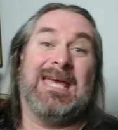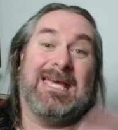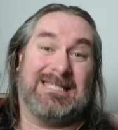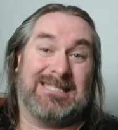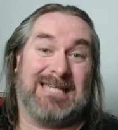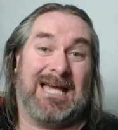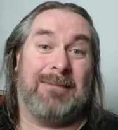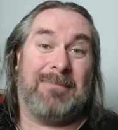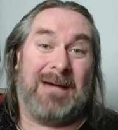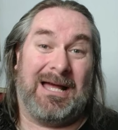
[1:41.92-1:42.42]
Es
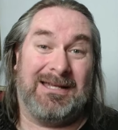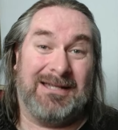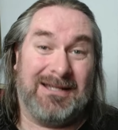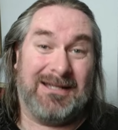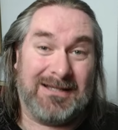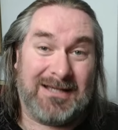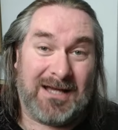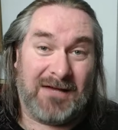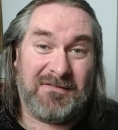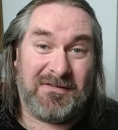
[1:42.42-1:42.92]
gab andere
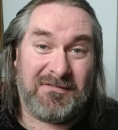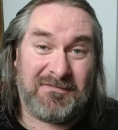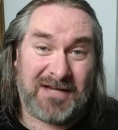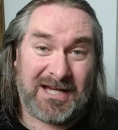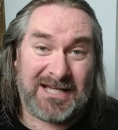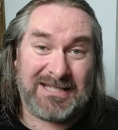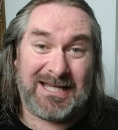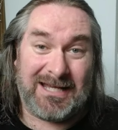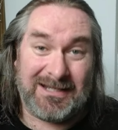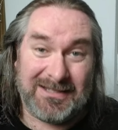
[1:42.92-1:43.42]

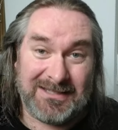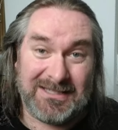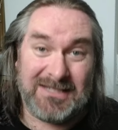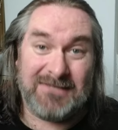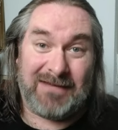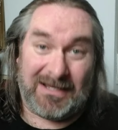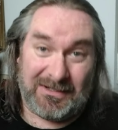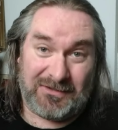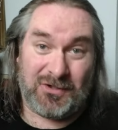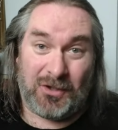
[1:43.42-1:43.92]
Cover-Varianten, die
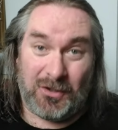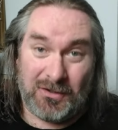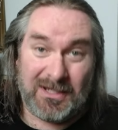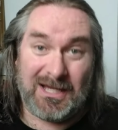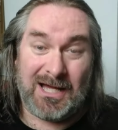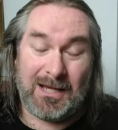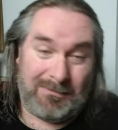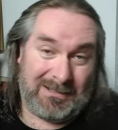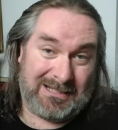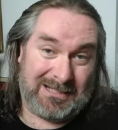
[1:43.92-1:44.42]
waren
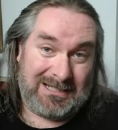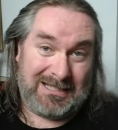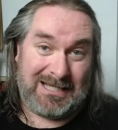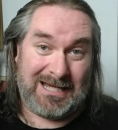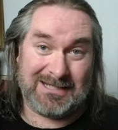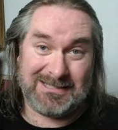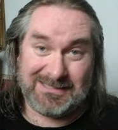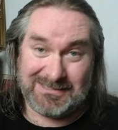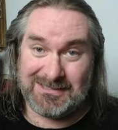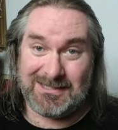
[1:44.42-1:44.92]
teurer, aber
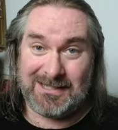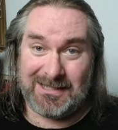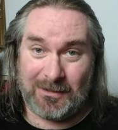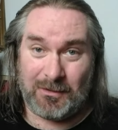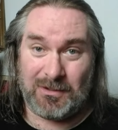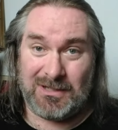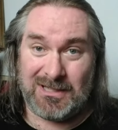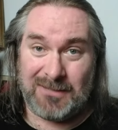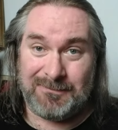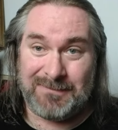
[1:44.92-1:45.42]
klar, die sind dann
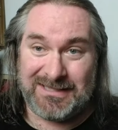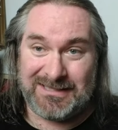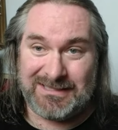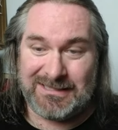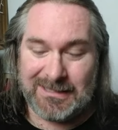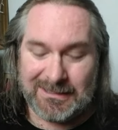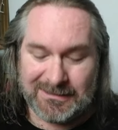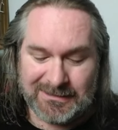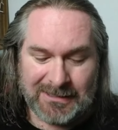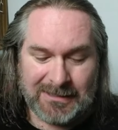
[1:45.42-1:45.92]
auch
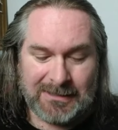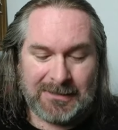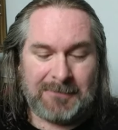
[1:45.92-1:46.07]
limitiert.